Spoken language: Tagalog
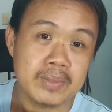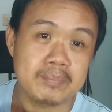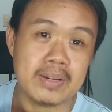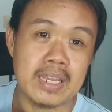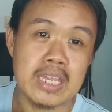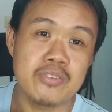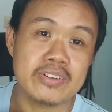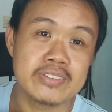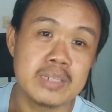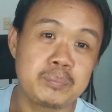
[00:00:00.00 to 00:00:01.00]
para iwas
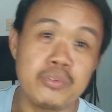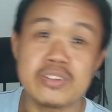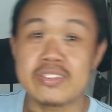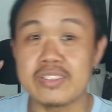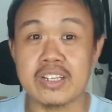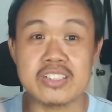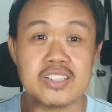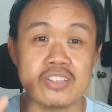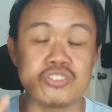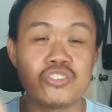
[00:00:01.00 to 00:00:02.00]
din po disgrasya.
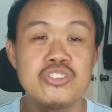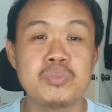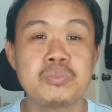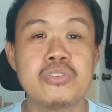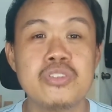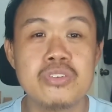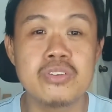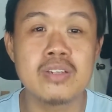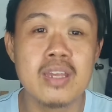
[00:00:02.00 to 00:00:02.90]
So yun po yung